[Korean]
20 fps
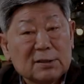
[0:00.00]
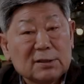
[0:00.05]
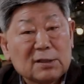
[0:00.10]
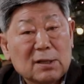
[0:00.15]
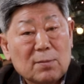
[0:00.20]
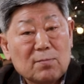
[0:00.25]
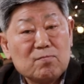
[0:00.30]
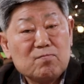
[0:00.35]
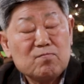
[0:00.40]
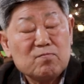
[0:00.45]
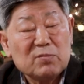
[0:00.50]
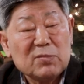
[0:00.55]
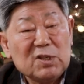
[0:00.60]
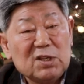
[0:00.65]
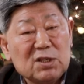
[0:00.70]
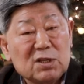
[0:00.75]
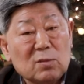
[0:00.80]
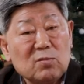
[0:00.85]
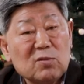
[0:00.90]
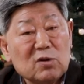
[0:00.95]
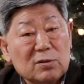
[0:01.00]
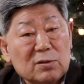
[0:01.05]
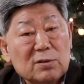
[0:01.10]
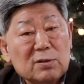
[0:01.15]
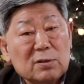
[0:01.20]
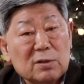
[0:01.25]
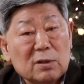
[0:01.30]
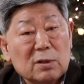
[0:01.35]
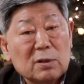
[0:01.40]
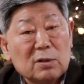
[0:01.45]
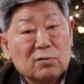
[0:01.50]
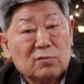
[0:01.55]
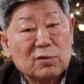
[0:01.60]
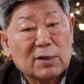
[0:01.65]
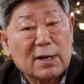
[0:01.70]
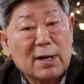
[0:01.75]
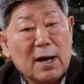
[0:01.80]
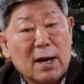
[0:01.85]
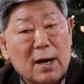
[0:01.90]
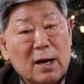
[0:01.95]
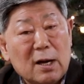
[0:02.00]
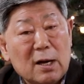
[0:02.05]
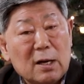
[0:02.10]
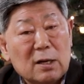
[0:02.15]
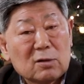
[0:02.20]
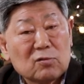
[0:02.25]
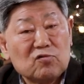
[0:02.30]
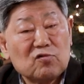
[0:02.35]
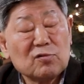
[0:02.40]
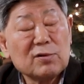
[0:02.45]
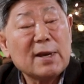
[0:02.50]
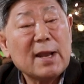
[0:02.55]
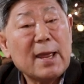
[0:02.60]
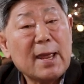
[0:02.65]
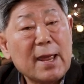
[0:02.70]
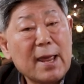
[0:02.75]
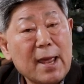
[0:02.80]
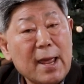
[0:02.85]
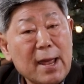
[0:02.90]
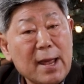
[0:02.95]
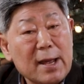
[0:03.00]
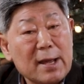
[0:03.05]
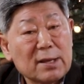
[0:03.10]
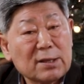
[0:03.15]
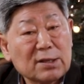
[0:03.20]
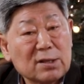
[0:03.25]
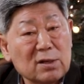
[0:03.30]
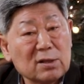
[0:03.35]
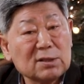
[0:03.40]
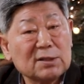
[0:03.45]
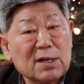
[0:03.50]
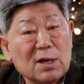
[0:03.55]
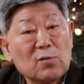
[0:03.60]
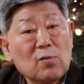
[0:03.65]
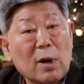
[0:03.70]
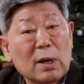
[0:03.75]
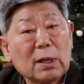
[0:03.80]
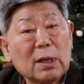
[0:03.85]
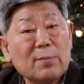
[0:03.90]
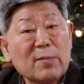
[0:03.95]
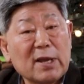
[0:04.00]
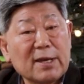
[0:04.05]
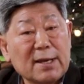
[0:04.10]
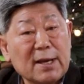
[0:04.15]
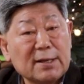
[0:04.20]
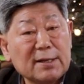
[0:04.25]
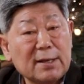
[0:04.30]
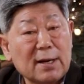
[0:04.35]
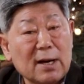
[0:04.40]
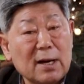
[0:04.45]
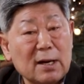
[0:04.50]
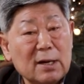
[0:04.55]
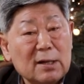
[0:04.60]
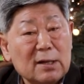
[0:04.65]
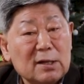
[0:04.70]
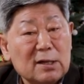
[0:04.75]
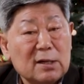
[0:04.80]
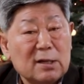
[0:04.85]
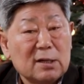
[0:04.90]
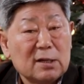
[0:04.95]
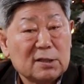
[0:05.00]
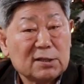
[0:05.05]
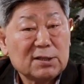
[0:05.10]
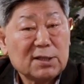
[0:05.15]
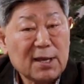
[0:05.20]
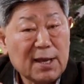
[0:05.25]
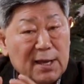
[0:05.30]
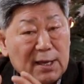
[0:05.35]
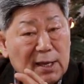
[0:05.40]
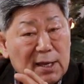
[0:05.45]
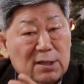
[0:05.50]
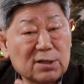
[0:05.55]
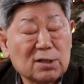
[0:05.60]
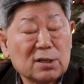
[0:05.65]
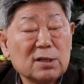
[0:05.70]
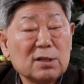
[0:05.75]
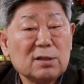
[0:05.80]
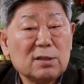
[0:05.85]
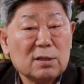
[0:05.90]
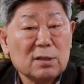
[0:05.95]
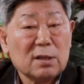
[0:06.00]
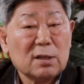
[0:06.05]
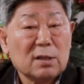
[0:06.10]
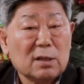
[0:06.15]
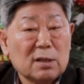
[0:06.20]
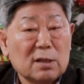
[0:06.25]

참 이 점은 우리가 국내의 경쟁 관계만이 아니라 세계적인